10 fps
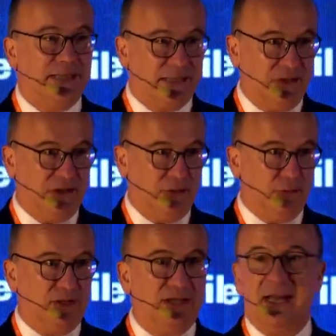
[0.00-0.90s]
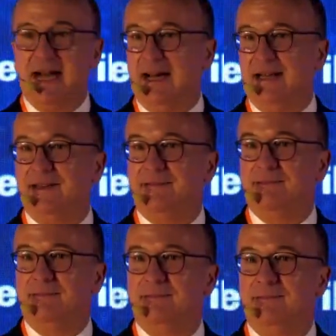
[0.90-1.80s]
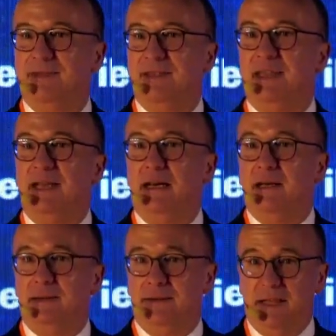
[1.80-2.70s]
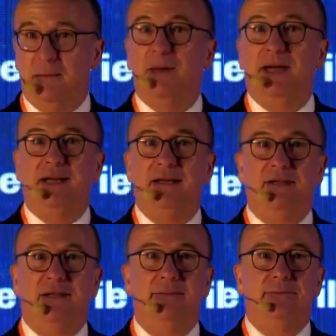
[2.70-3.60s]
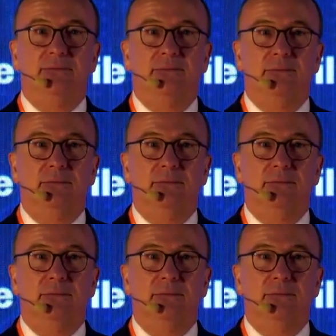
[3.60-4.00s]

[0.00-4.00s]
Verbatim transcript: strategia industriale del, del paese,